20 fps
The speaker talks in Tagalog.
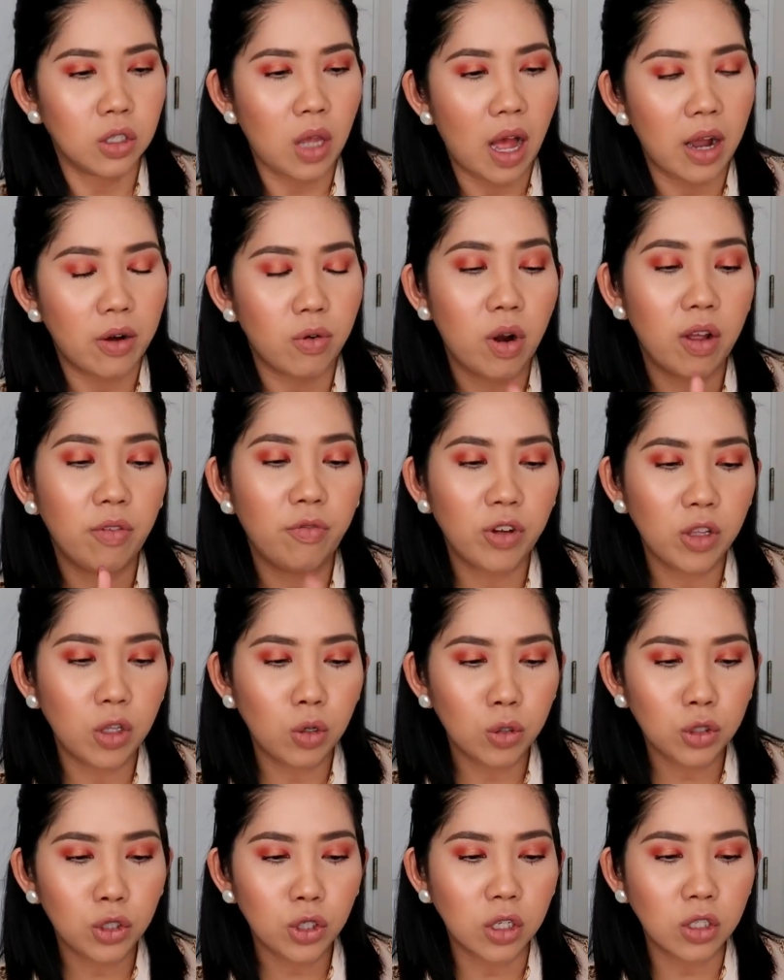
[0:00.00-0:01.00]
uh,
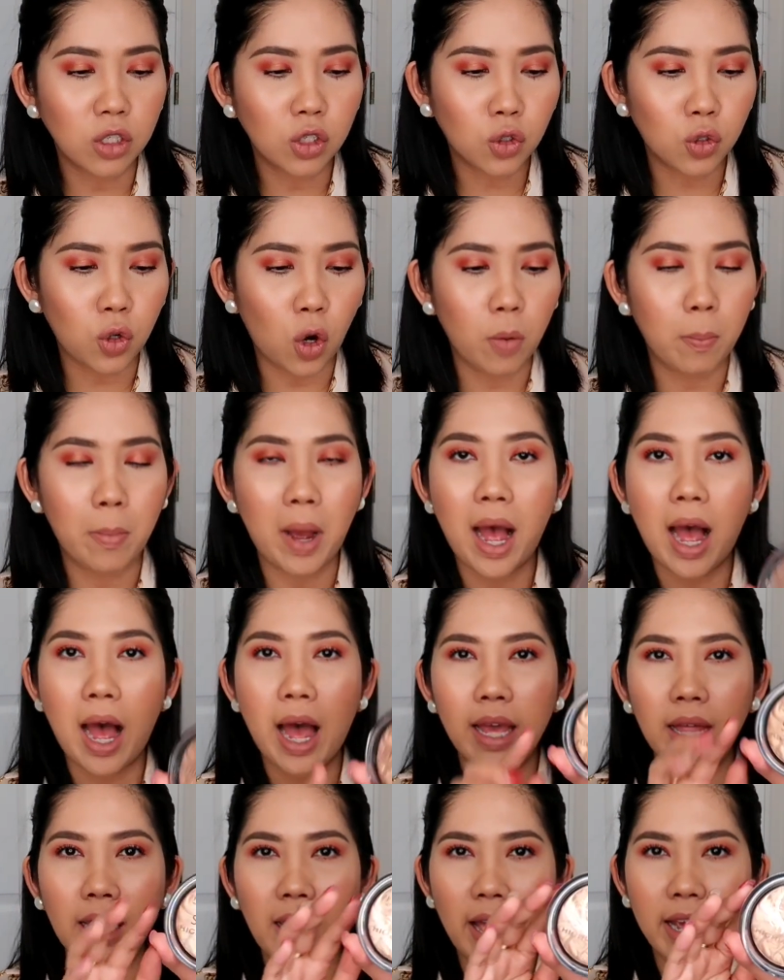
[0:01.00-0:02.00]
Revolution Strobe
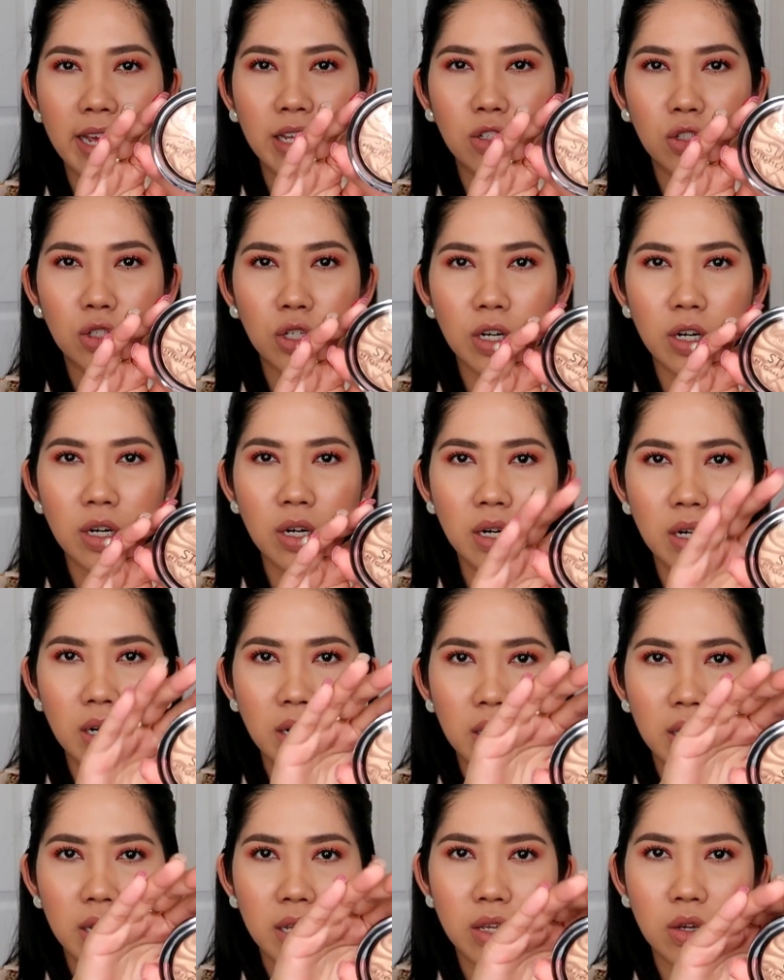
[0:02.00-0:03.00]
Highlighter.
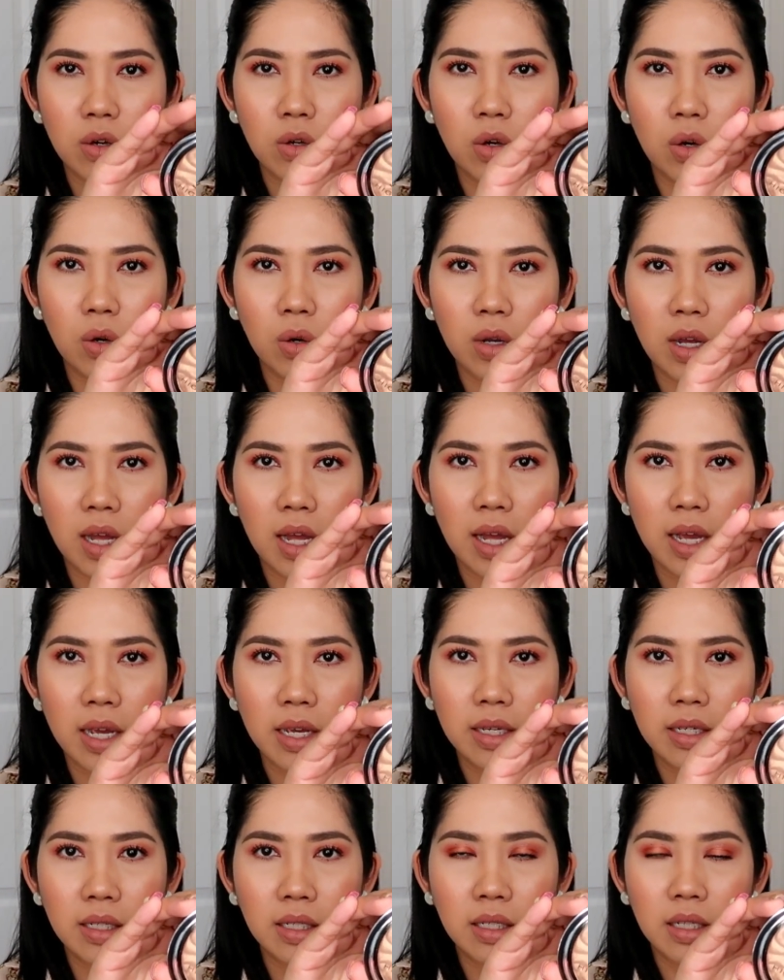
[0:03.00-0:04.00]
Here you go,
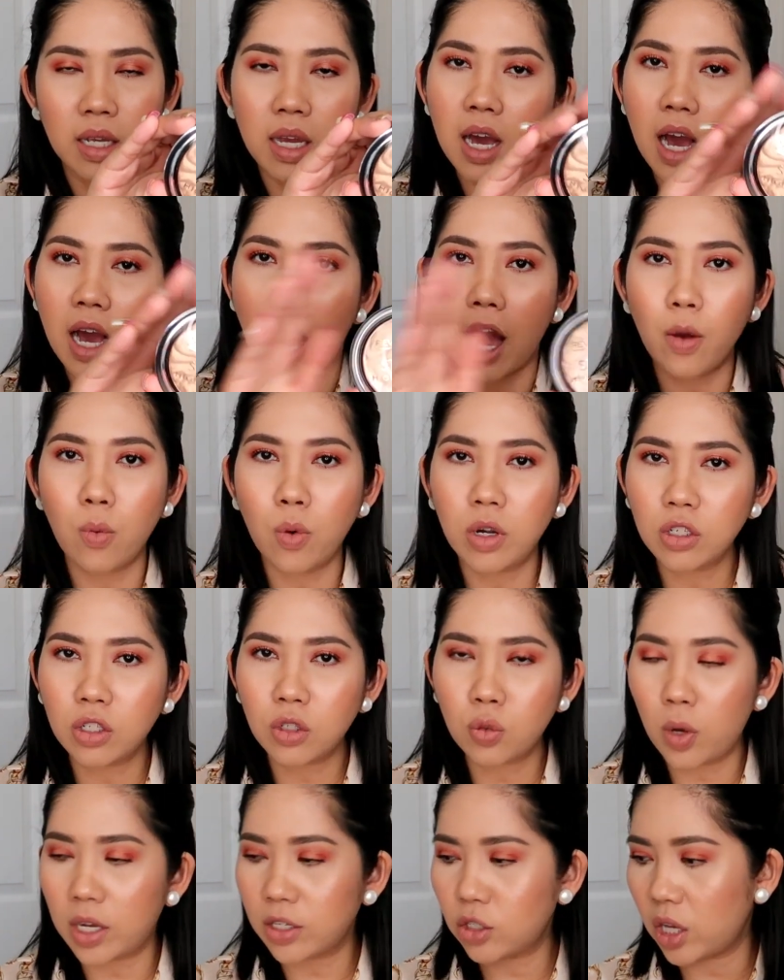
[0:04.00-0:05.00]
guys. I won't
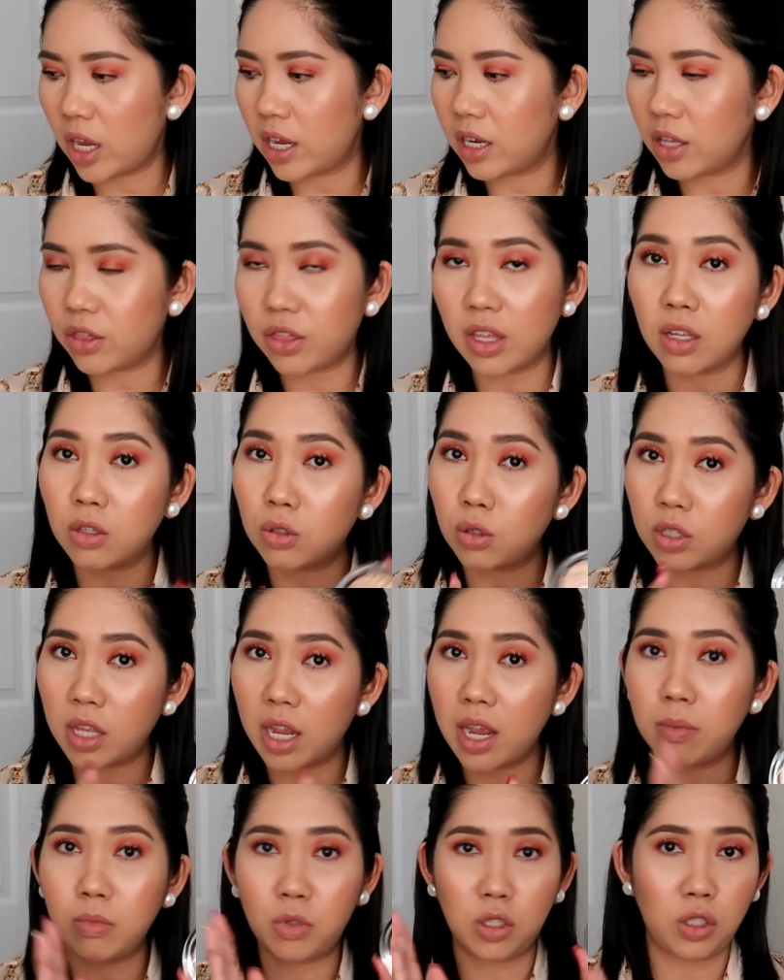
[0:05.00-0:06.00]
swatch anything
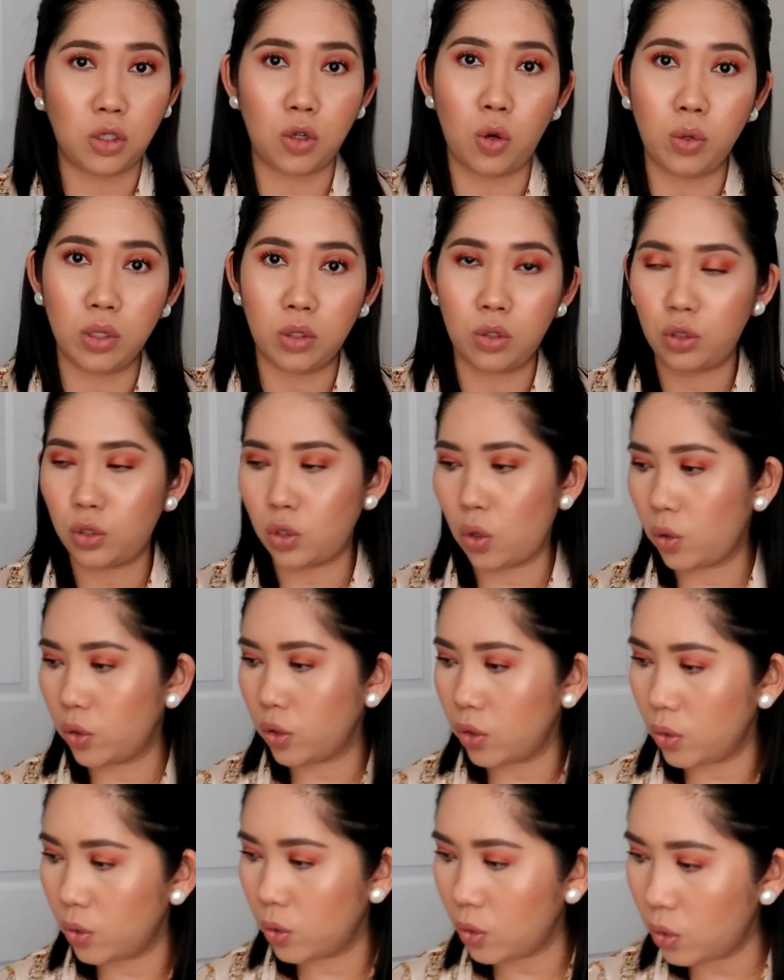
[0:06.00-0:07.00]
today. I'm just going to show
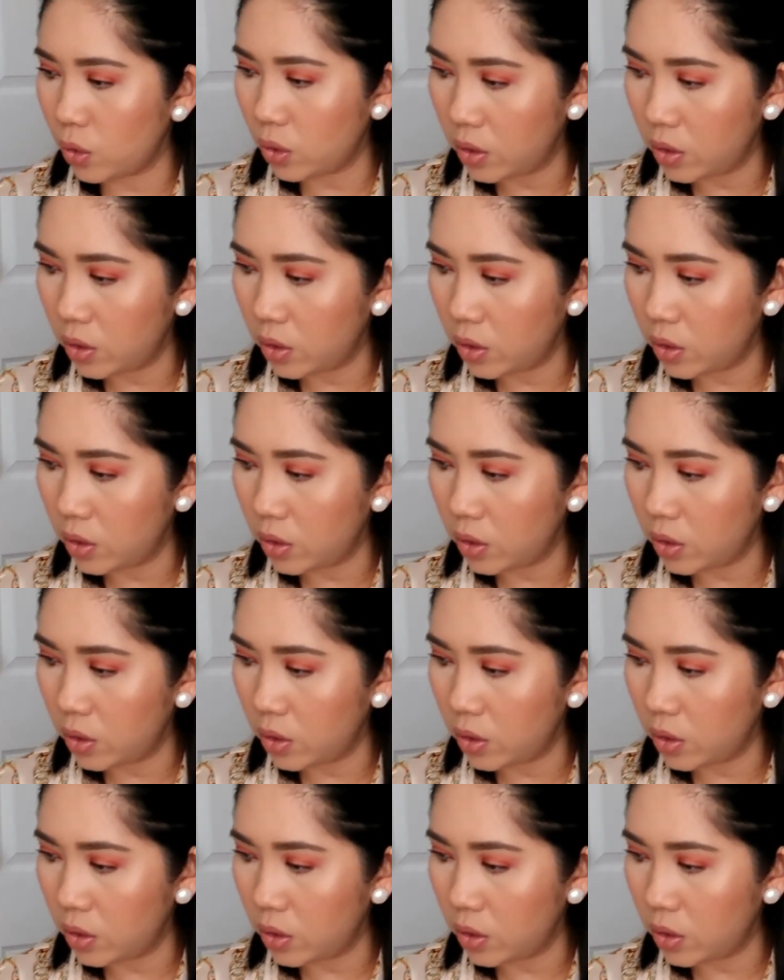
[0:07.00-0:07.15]
you.